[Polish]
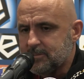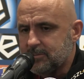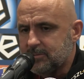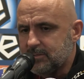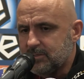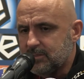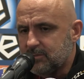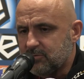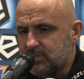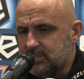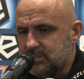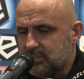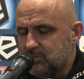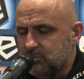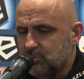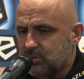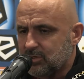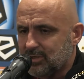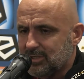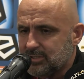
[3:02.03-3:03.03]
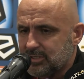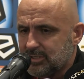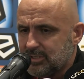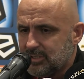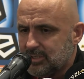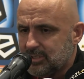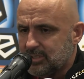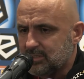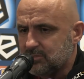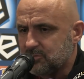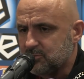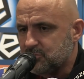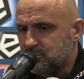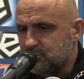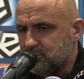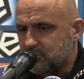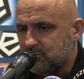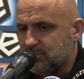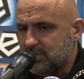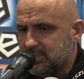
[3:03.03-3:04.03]
y, y, kwestia dogrywania,
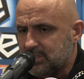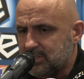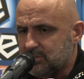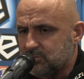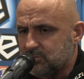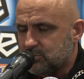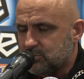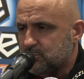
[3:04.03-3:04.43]
dośrodkowania,